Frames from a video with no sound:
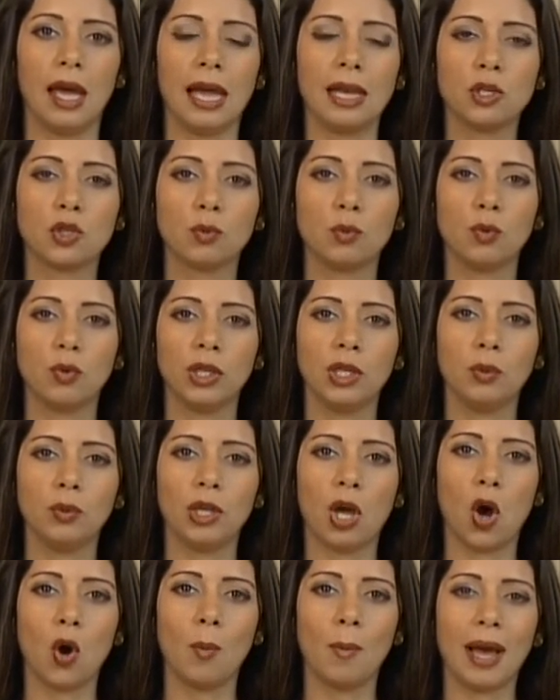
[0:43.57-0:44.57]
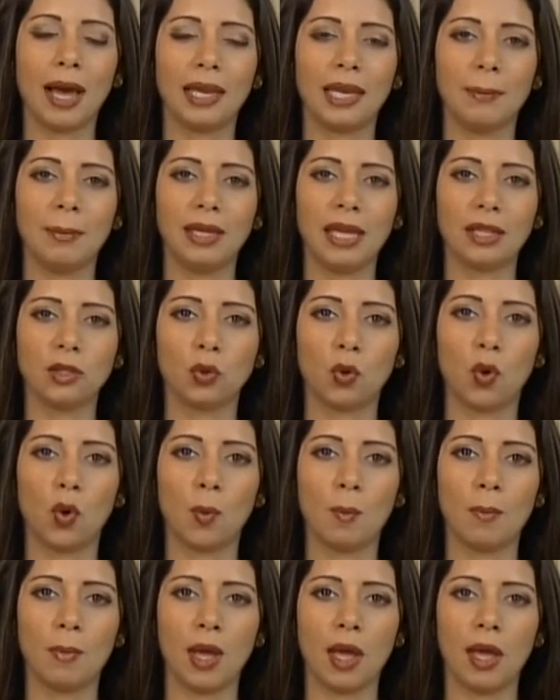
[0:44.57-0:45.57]
الجمهوريون هم
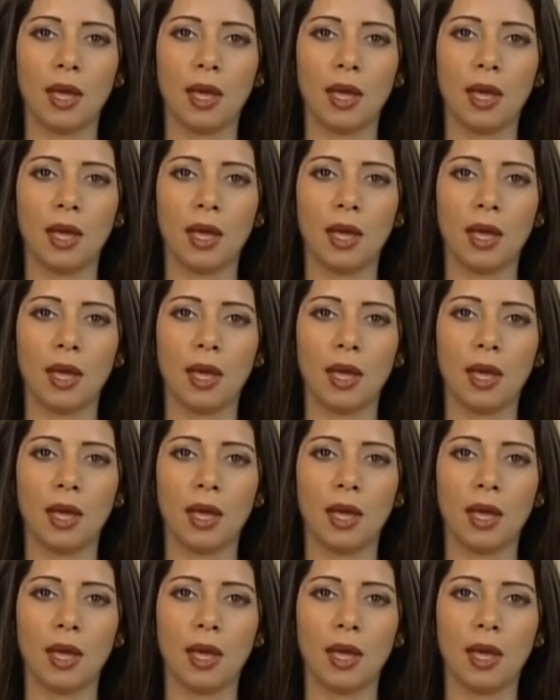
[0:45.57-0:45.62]
أغلبيتهم